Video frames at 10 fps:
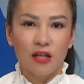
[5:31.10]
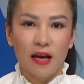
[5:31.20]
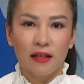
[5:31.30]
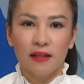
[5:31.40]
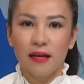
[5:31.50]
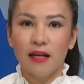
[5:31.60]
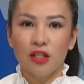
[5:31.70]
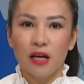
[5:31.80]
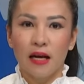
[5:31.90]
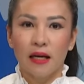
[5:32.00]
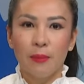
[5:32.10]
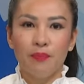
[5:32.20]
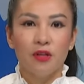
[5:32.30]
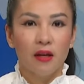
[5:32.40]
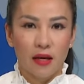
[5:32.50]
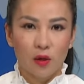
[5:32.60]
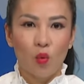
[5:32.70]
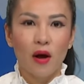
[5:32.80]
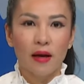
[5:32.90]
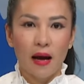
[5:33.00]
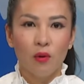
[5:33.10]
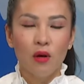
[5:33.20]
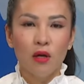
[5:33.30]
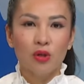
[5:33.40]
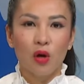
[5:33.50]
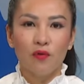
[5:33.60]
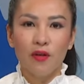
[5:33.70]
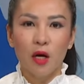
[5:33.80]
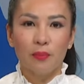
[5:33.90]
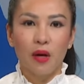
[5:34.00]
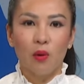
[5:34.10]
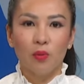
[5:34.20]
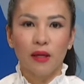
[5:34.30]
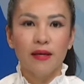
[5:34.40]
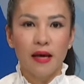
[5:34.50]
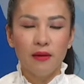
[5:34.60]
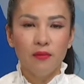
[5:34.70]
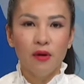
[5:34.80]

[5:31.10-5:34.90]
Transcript: trạng cát sang lắp chênh lệch quá cao so với hợp đồng ký kết